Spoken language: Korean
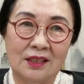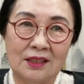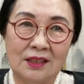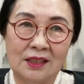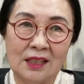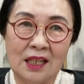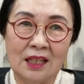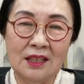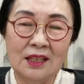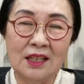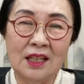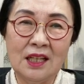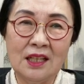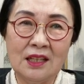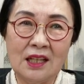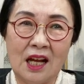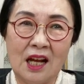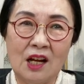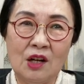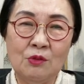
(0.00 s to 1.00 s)
짧게
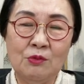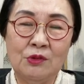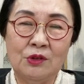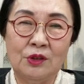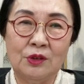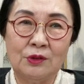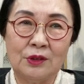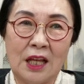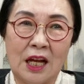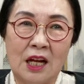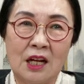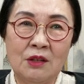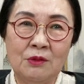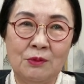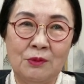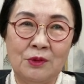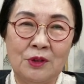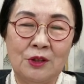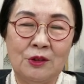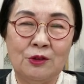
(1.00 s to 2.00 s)
다음으로
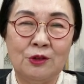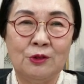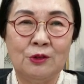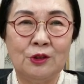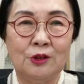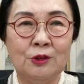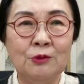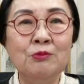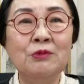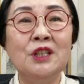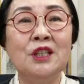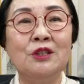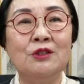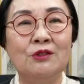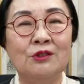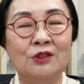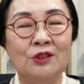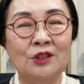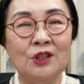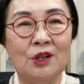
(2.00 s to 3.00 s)
다음 음기로,
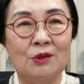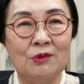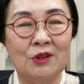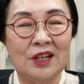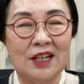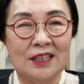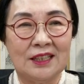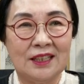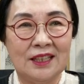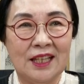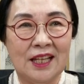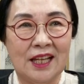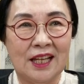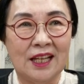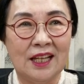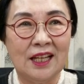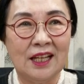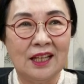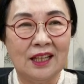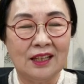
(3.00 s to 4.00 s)
음기둥으로 넘어갈 때
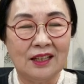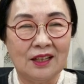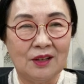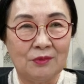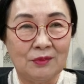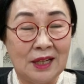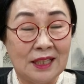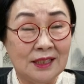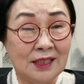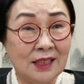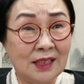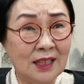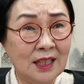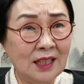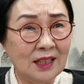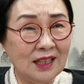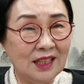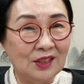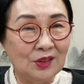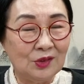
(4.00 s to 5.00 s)
그러니까 맛있게
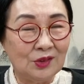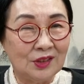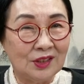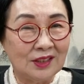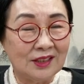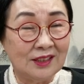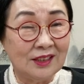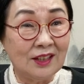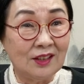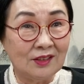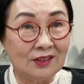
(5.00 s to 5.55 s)
내주는 그런